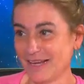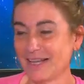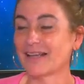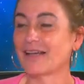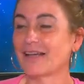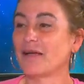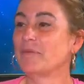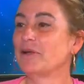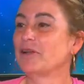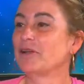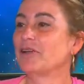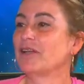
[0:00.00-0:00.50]
El
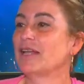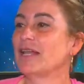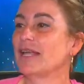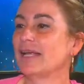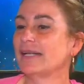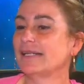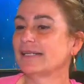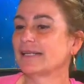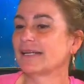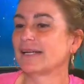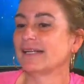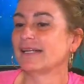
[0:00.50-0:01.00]
camino
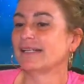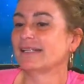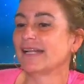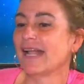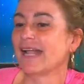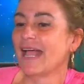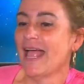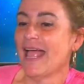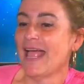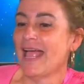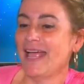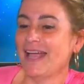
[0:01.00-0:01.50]
inglés, que es
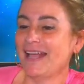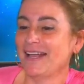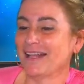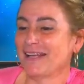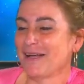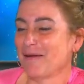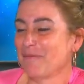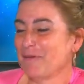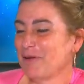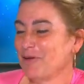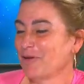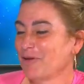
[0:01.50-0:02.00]
el
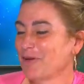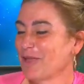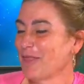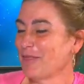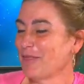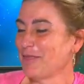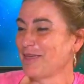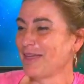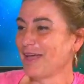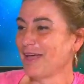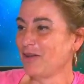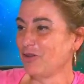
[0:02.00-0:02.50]
camino que
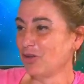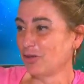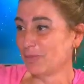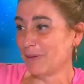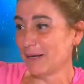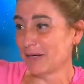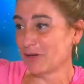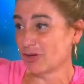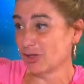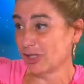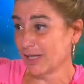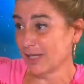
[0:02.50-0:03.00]
hacían los
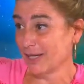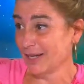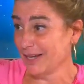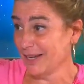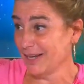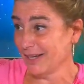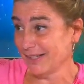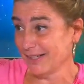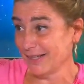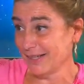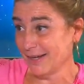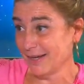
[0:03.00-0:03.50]
barcos
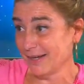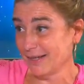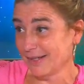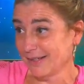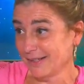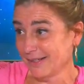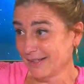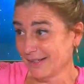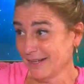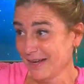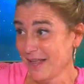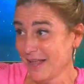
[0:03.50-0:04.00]

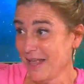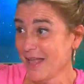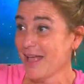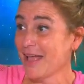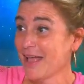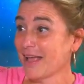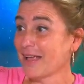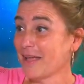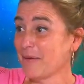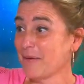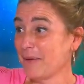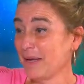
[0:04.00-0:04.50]
ingleses
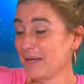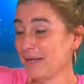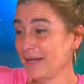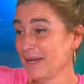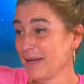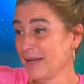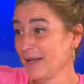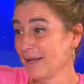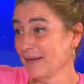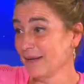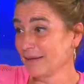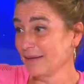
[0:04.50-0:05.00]
que
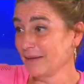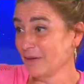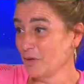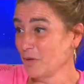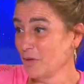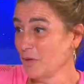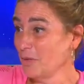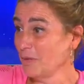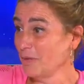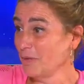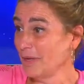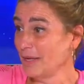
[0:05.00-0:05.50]
venían
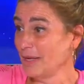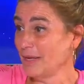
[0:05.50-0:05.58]
¿no?